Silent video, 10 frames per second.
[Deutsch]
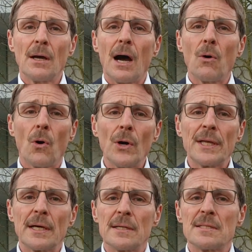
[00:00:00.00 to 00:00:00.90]
Auch
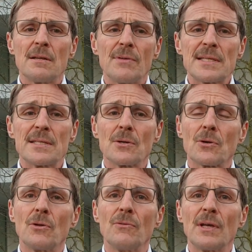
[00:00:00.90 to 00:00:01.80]
heute an Silvester
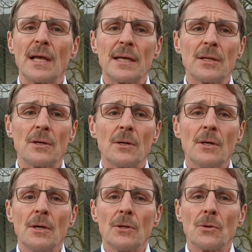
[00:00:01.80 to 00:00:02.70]
können wir leider
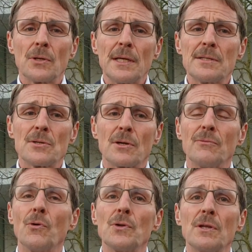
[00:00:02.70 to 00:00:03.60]
noch nicht zur
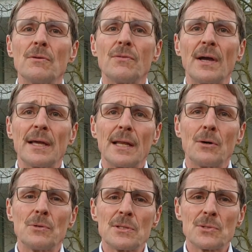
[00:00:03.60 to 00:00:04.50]
gewohnten
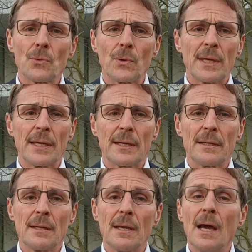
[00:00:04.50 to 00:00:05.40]
Feierlaune zurückkehren.
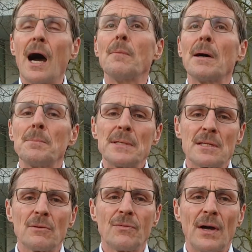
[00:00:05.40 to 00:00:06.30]
Aber ein
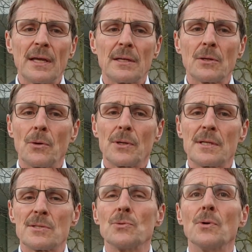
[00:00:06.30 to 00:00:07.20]
bisschen Feiern gehört
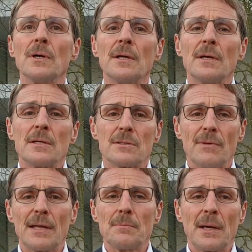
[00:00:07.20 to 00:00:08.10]
dazu. So
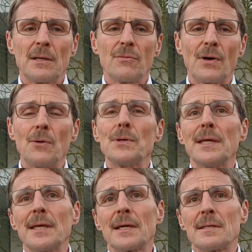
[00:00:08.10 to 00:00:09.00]
werden meine Frau und
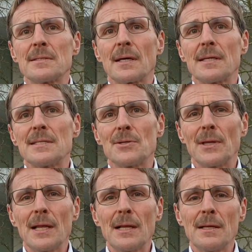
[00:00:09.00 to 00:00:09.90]
ich ganz
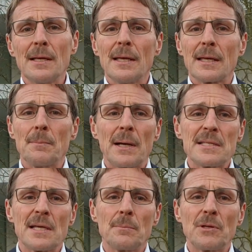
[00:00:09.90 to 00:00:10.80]
traditionell
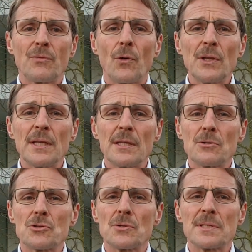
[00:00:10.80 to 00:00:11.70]
gemeinsam mit
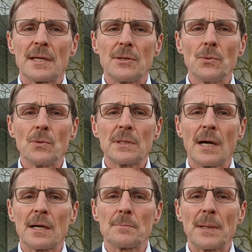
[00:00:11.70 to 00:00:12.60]
Freundinnen schon seit
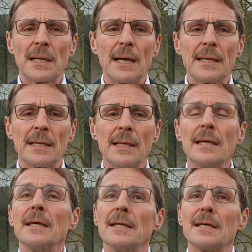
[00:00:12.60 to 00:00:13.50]
Jugendtagen begleiten
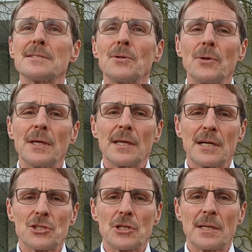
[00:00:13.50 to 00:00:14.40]
in das neue
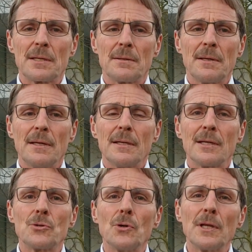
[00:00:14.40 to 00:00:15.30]
Jahr starten.
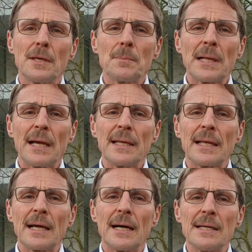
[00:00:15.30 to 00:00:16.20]
Natürlich im kleinen
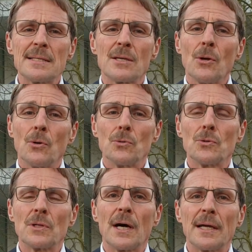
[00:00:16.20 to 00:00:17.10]
Kreis und
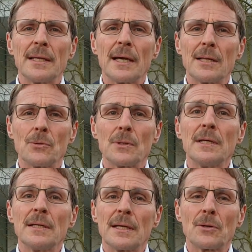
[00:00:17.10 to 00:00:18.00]
unter Einhaltung
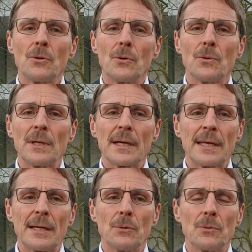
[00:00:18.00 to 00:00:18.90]
der
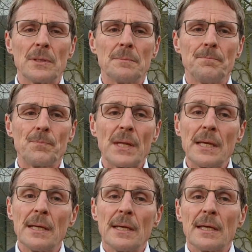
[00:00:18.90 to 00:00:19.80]
Corona-Regelungen.
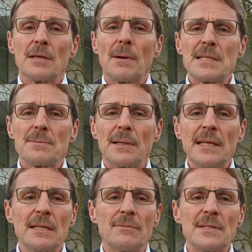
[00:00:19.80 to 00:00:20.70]
Ich weiß zwar
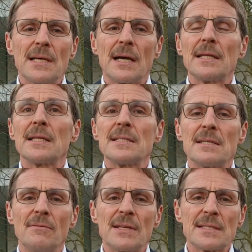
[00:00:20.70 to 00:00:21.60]
nicht, wie Sie alle den
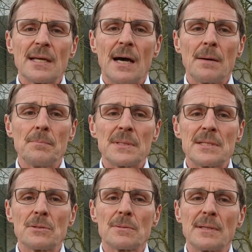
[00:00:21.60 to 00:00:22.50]
Silvesterabend
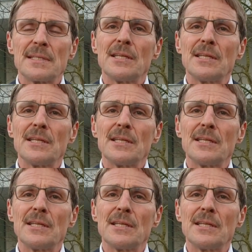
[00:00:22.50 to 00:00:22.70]
bzw.